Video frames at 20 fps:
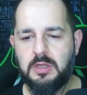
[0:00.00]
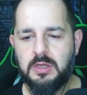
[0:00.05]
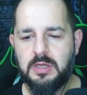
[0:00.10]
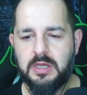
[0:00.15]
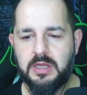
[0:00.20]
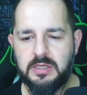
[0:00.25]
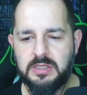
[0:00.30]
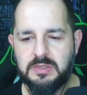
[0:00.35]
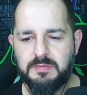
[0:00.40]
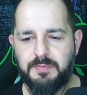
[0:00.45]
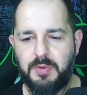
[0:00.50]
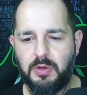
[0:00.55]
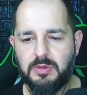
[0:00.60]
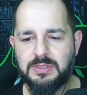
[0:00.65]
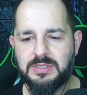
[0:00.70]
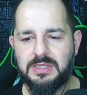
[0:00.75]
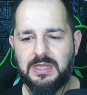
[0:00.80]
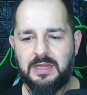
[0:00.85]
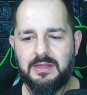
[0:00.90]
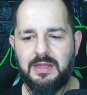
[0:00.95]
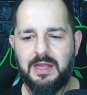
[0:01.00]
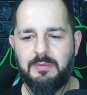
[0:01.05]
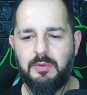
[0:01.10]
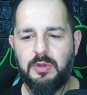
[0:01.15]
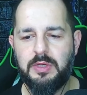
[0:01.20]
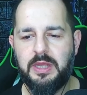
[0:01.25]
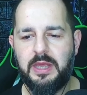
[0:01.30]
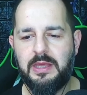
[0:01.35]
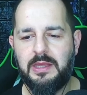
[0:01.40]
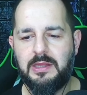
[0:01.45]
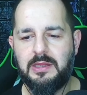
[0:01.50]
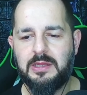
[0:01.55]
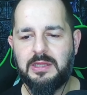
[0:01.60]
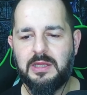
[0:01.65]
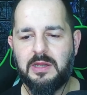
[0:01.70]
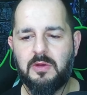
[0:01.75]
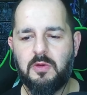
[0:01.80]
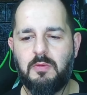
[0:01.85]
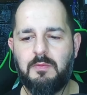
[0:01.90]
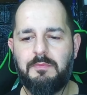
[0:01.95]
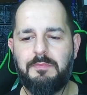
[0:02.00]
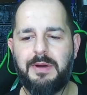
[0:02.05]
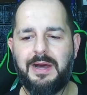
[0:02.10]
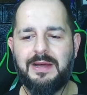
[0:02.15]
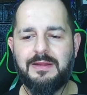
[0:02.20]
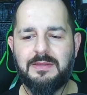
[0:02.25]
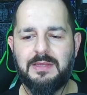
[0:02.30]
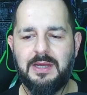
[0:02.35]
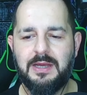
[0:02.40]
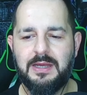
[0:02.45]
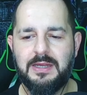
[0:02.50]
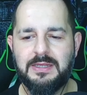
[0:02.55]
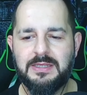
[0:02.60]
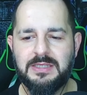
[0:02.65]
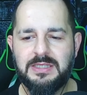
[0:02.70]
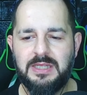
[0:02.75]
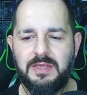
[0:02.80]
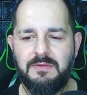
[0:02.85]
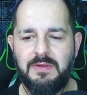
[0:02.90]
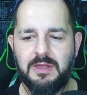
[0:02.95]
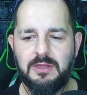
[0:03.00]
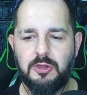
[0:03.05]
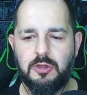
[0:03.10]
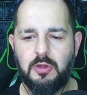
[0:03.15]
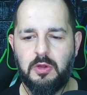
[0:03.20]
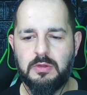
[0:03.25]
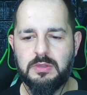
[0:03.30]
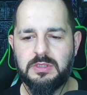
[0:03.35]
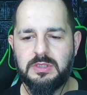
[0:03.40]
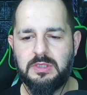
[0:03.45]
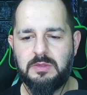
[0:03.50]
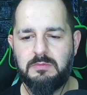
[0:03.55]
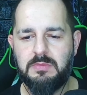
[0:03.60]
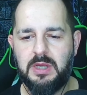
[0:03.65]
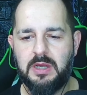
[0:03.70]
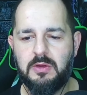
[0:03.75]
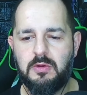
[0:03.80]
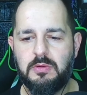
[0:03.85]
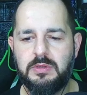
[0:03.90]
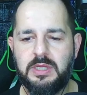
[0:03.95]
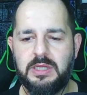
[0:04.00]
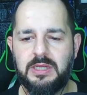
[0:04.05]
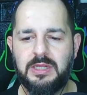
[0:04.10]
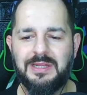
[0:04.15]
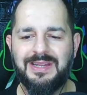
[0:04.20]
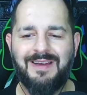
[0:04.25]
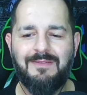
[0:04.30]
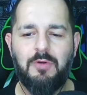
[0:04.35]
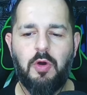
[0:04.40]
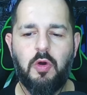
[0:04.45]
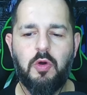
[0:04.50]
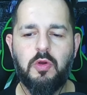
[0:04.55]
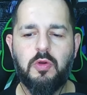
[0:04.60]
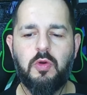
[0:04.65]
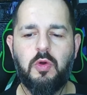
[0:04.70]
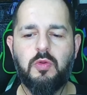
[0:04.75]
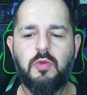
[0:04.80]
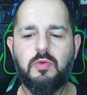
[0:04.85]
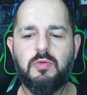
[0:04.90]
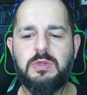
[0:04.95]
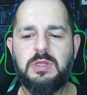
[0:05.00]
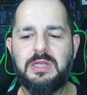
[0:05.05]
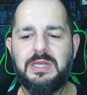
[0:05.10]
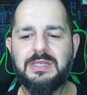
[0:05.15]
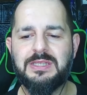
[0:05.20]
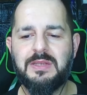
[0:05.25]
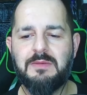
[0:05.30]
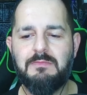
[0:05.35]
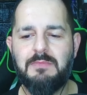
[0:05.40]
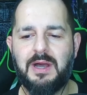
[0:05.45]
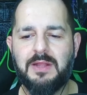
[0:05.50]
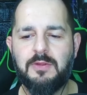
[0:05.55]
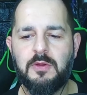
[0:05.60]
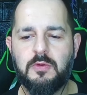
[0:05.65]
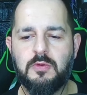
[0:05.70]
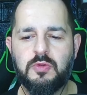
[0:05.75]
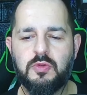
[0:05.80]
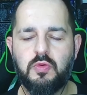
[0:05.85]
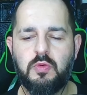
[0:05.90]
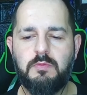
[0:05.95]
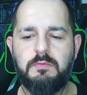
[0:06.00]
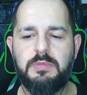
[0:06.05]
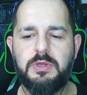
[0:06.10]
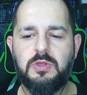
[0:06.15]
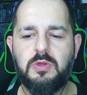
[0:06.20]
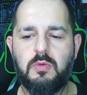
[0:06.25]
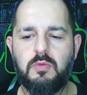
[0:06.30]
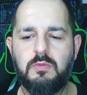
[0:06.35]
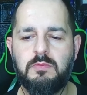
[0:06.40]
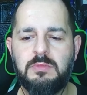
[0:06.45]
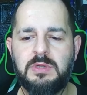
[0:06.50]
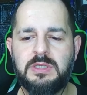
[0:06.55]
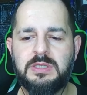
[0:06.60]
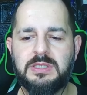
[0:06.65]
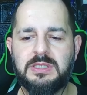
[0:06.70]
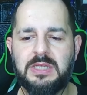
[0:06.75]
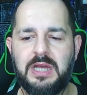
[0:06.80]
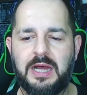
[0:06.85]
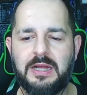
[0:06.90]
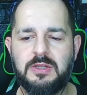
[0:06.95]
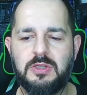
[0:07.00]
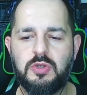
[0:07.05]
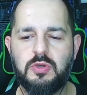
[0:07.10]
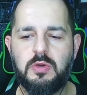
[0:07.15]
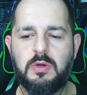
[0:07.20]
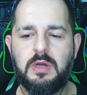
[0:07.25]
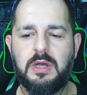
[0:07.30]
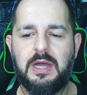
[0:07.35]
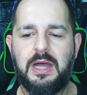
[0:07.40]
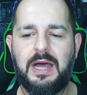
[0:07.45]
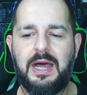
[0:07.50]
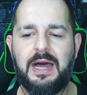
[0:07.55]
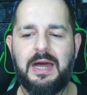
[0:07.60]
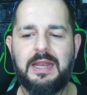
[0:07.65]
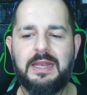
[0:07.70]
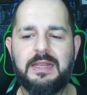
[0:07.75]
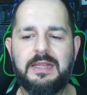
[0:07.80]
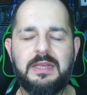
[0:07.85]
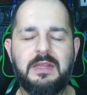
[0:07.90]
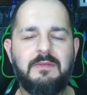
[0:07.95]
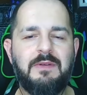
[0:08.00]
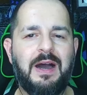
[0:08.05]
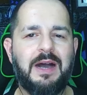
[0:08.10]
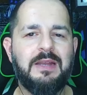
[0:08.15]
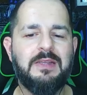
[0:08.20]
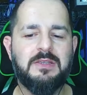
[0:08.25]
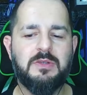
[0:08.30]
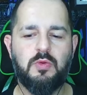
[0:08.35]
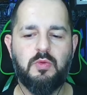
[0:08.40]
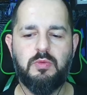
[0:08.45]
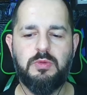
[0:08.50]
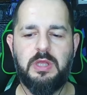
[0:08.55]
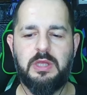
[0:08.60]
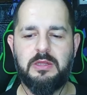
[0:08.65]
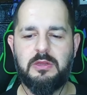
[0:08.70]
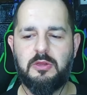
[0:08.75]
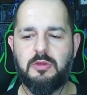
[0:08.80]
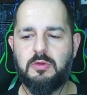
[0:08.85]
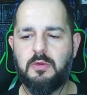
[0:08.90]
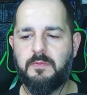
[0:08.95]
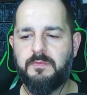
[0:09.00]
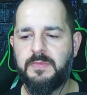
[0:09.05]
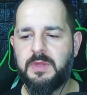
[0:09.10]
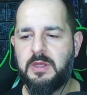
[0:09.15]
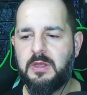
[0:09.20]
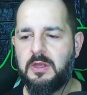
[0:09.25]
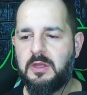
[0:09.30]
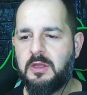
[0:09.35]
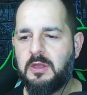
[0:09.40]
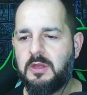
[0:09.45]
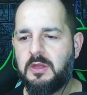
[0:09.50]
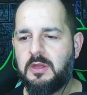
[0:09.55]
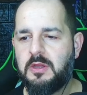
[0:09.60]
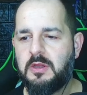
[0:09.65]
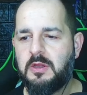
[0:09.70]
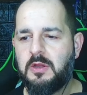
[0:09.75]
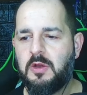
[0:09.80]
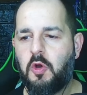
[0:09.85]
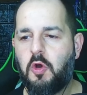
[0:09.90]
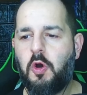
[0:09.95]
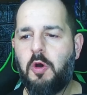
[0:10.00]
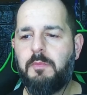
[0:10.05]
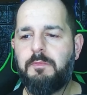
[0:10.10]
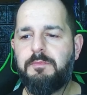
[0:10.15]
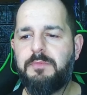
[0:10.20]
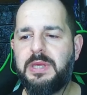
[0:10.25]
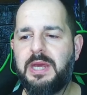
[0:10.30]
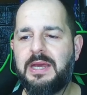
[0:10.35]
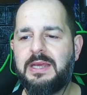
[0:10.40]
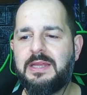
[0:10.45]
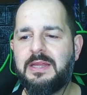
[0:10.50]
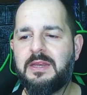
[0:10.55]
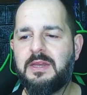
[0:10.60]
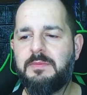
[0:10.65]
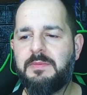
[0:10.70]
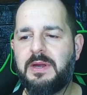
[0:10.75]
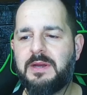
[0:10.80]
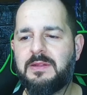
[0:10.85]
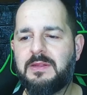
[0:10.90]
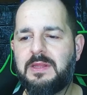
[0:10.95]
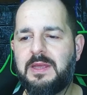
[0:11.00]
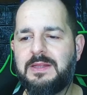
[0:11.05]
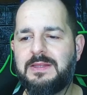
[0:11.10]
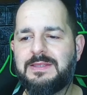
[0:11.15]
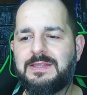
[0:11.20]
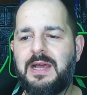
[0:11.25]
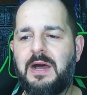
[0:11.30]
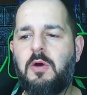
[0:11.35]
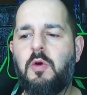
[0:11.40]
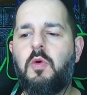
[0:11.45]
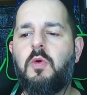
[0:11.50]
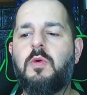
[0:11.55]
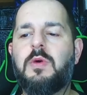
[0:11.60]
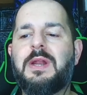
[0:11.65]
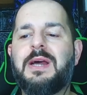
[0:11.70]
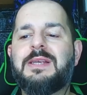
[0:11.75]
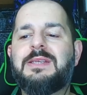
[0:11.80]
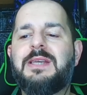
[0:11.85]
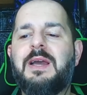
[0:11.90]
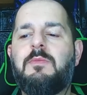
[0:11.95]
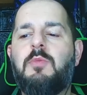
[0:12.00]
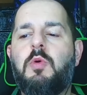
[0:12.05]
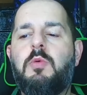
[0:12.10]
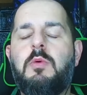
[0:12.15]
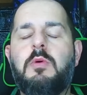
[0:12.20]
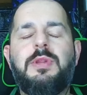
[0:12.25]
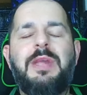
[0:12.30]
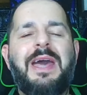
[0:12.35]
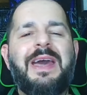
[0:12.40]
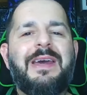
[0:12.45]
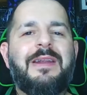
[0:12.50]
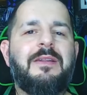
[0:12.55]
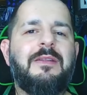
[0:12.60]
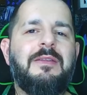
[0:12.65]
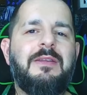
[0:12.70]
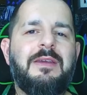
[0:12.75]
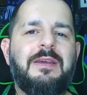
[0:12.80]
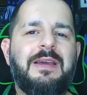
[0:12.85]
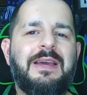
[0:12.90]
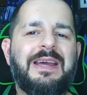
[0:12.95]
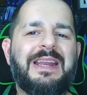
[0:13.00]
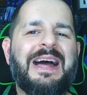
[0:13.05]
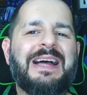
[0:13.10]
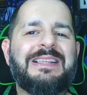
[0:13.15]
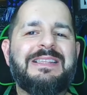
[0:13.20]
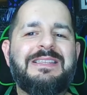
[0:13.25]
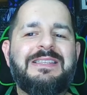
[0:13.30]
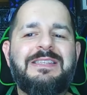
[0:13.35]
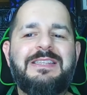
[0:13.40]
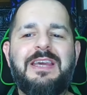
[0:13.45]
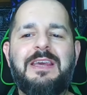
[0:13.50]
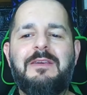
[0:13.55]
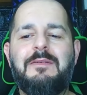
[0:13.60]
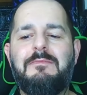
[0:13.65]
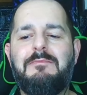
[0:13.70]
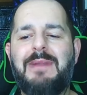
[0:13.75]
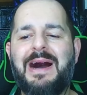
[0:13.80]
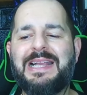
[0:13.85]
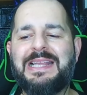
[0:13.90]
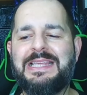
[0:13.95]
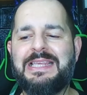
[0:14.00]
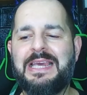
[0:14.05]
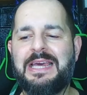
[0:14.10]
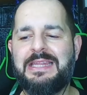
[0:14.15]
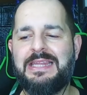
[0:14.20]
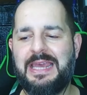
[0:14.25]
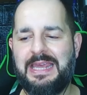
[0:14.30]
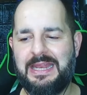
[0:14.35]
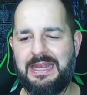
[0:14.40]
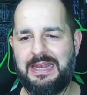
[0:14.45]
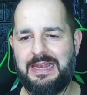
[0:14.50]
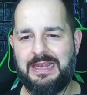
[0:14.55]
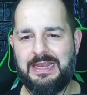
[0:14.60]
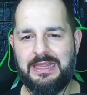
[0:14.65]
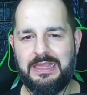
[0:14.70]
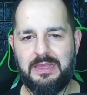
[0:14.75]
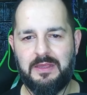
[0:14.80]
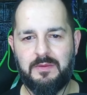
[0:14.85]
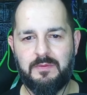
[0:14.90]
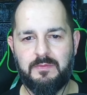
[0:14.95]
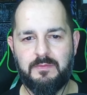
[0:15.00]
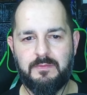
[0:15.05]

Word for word: Che risposta a Napoli e Inter, compatti, aggressivi e tosti. I bianconeri travolgono l'Udinese e mandano subito un messaggio alle rivali scudetto. Coppia in ripartenza. Ora siamo moderni, grazie Magnanelli.